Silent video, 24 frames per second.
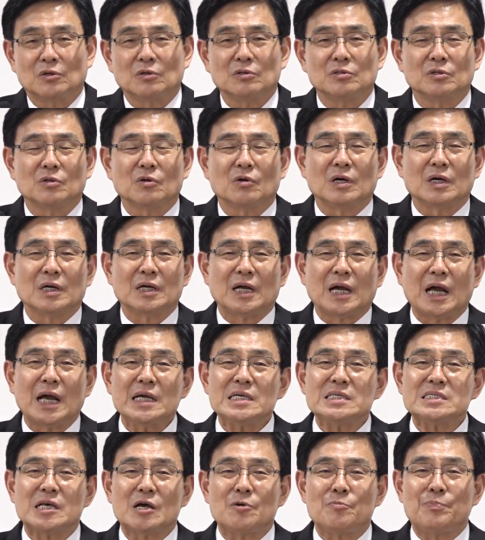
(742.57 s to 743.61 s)
너, 너가
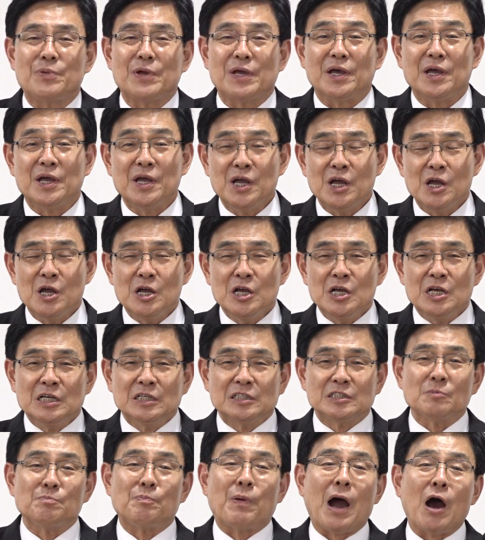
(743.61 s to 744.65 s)
카이사 앞에
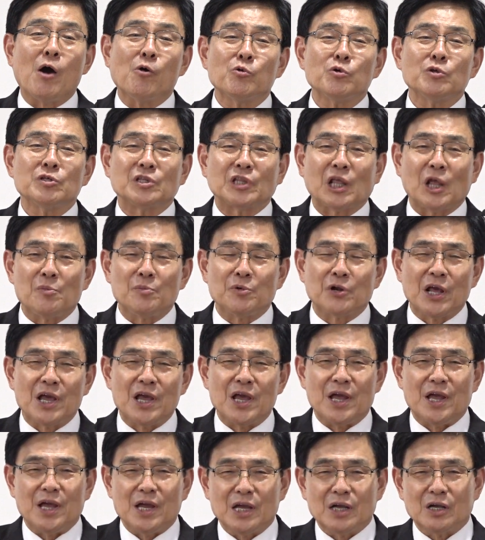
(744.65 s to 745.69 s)
지금 바울
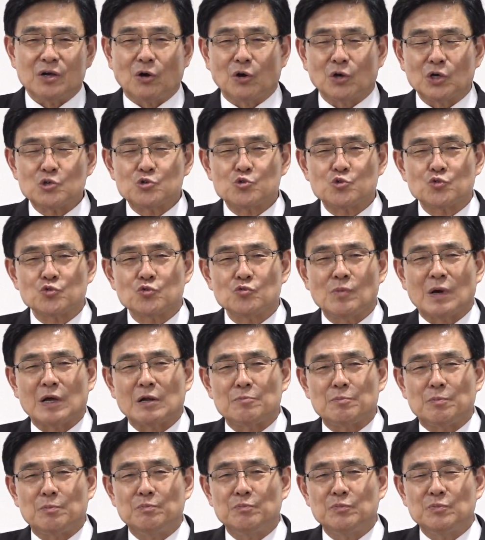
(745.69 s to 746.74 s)
때문에 거기
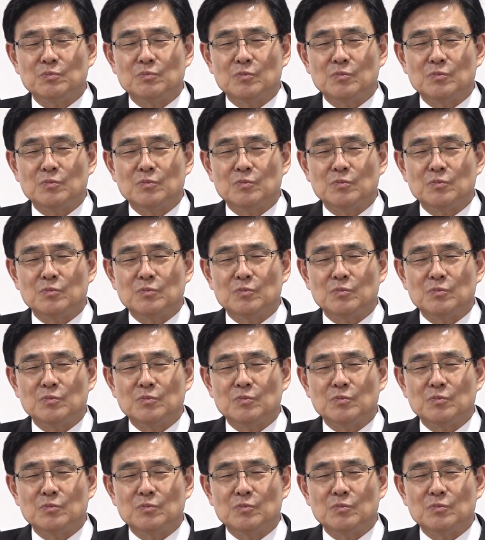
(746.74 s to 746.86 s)
수많은,